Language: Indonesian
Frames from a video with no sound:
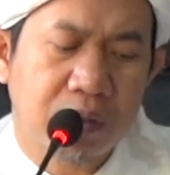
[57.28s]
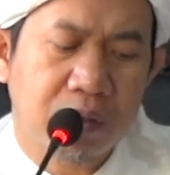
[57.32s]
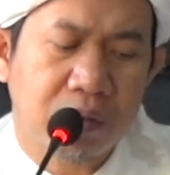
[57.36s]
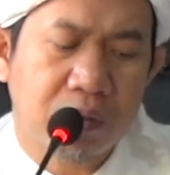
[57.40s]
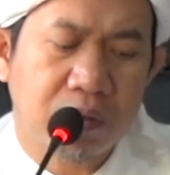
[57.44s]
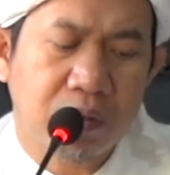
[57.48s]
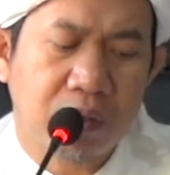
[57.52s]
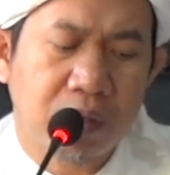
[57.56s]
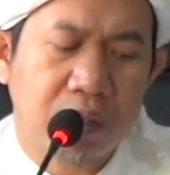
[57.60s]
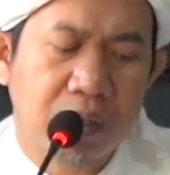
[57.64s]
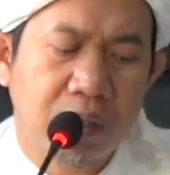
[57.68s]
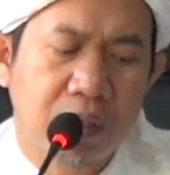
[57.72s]

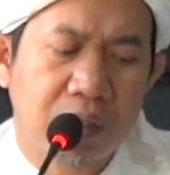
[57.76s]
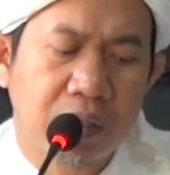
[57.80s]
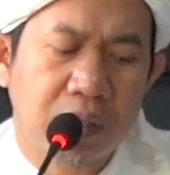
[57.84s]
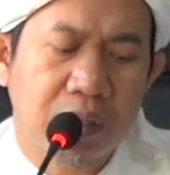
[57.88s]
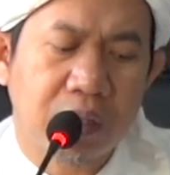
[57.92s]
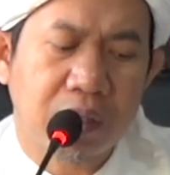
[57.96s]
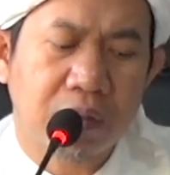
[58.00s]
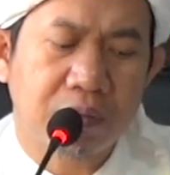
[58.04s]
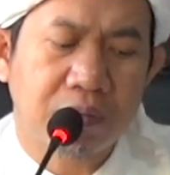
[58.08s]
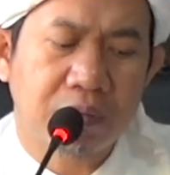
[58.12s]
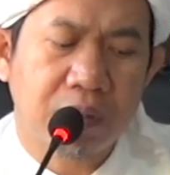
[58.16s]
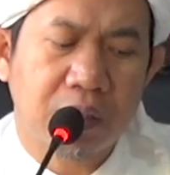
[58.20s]
doa
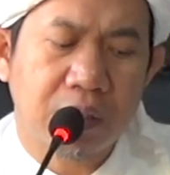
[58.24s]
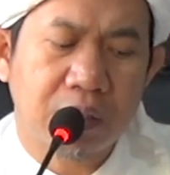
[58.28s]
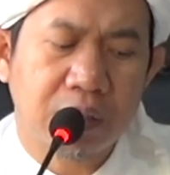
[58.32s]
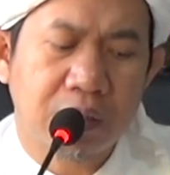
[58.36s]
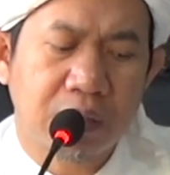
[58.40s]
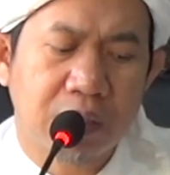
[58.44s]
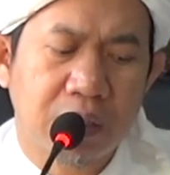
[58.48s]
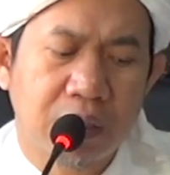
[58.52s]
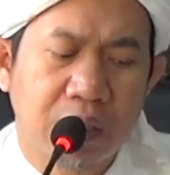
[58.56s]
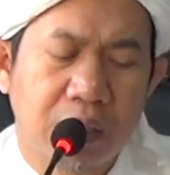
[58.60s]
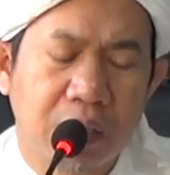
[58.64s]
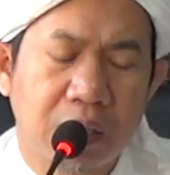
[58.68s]
yang
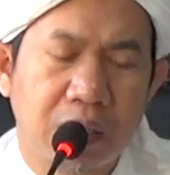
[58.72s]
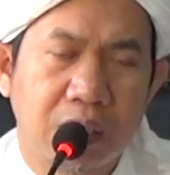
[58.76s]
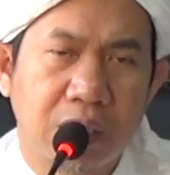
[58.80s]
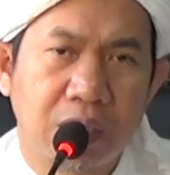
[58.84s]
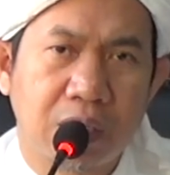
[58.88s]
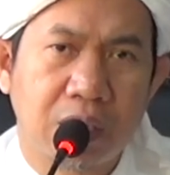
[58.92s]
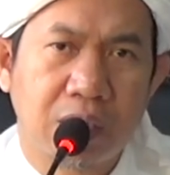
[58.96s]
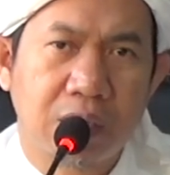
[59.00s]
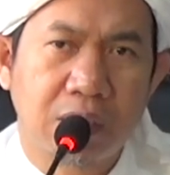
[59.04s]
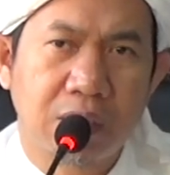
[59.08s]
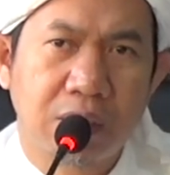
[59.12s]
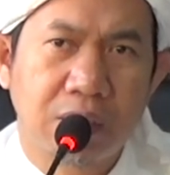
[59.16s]
bangsa
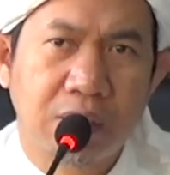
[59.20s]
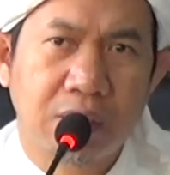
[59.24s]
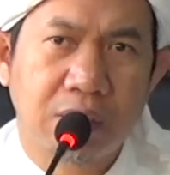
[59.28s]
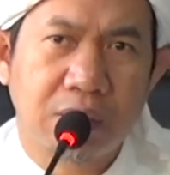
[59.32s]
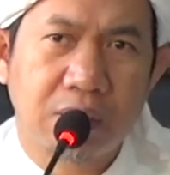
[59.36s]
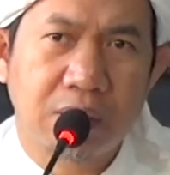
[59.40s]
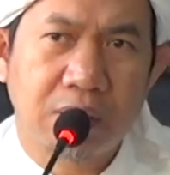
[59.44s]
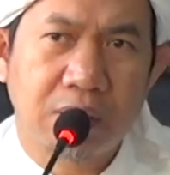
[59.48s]
akhirat